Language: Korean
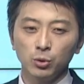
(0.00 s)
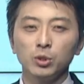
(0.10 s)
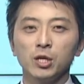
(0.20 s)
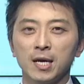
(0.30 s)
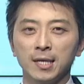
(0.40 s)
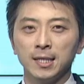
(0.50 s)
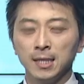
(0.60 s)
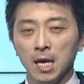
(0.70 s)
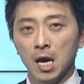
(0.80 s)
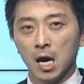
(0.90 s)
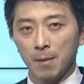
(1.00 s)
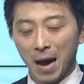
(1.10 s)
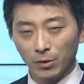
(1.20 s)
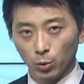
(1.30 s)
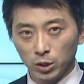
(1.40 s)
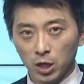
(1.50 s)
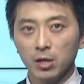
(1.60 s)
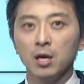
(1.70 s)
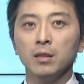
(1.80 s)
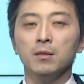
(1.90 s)
손절가는 1만 아,
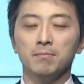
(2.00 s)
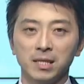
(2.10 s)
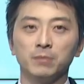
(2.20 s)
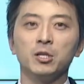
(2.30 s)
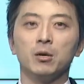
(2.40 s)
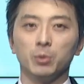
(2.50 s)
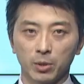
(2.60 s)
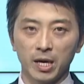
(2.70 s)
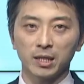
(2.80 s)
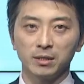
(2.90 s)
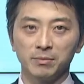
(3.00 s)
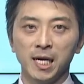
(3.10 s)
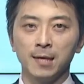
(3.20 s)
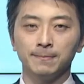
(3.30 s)
5천원 말씀드려보도록 하겠습니다.